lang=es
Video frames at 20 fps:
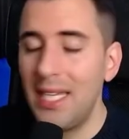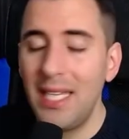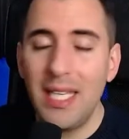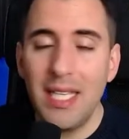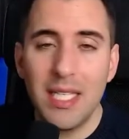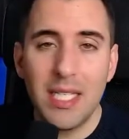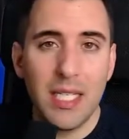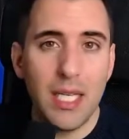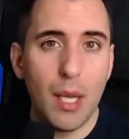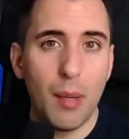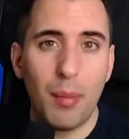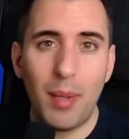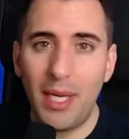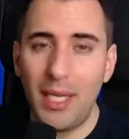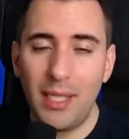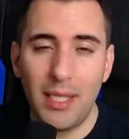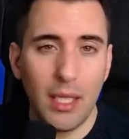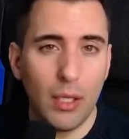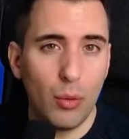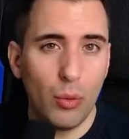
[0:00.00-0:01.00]
y si
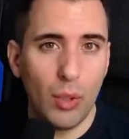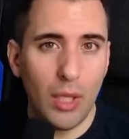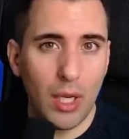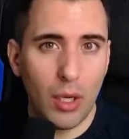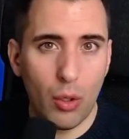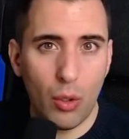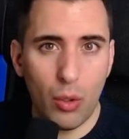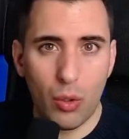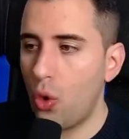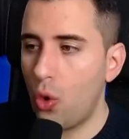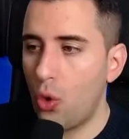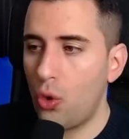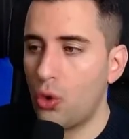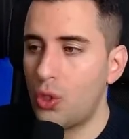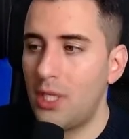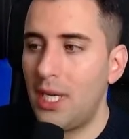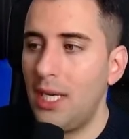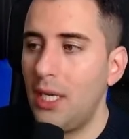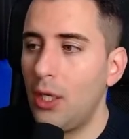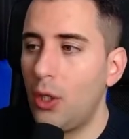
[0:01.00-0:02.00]
aparece algún error o
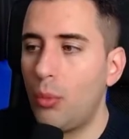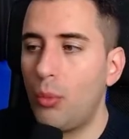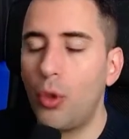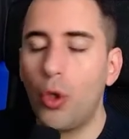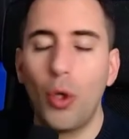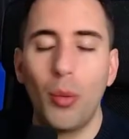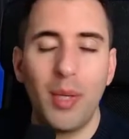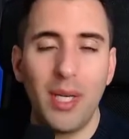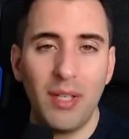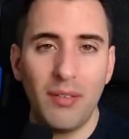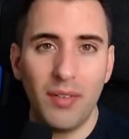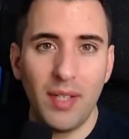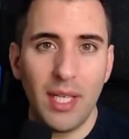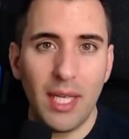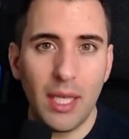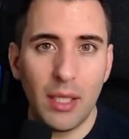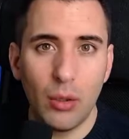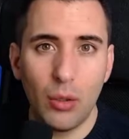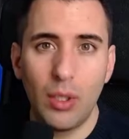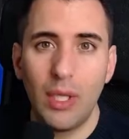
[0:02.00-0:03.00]
sale como no
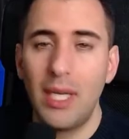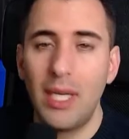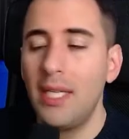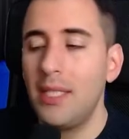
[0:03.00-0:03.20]
verificado,